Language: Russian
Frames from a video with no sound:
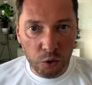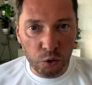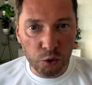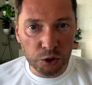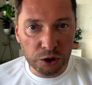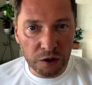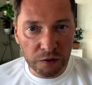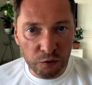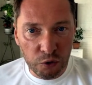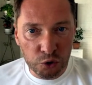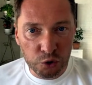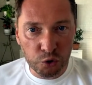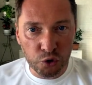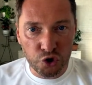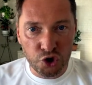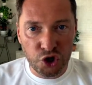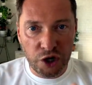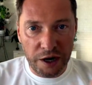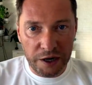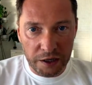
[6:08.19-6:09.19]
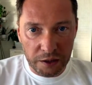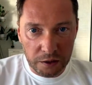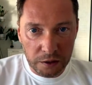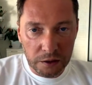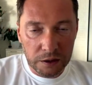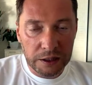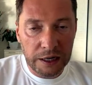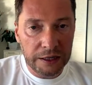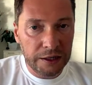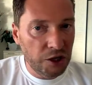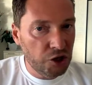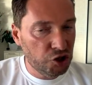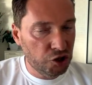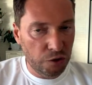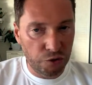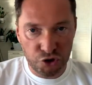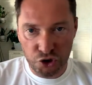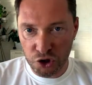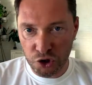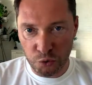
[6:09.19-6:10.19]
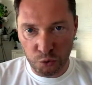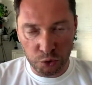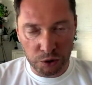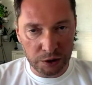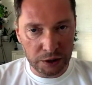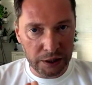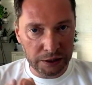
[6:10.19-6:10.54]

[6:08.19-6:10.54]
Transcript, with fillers: у того, кто шарит. Конечно, очень круто,